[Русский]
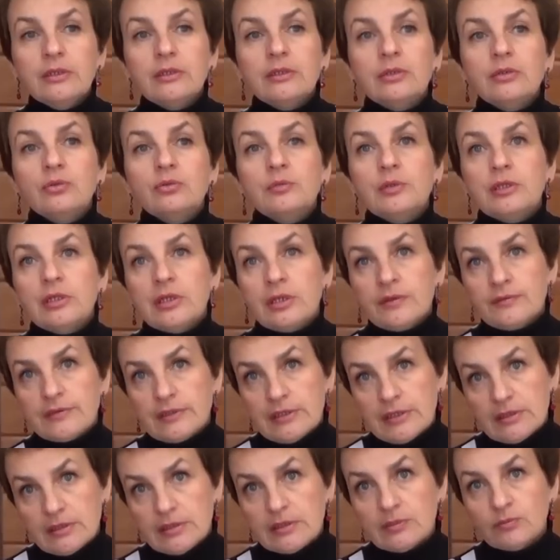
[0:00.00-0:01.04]
и у меня
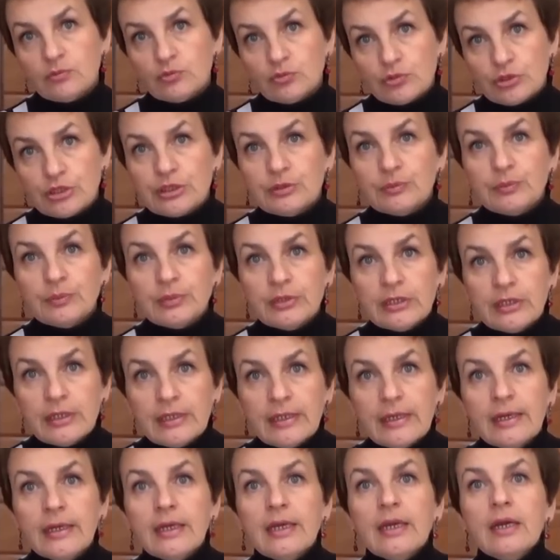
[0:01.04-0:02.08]
все эти мушки
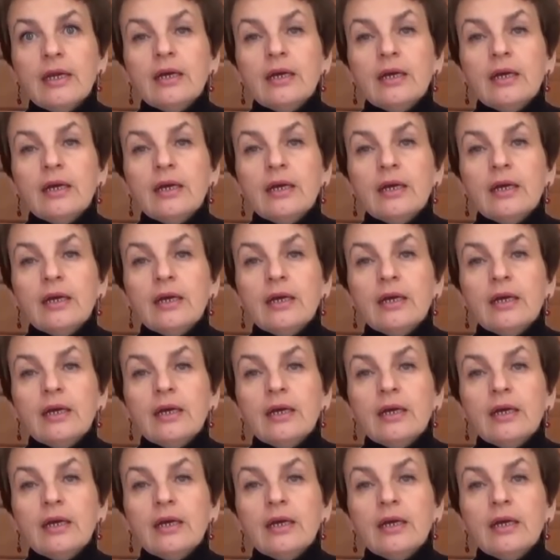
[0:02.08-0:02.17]
были,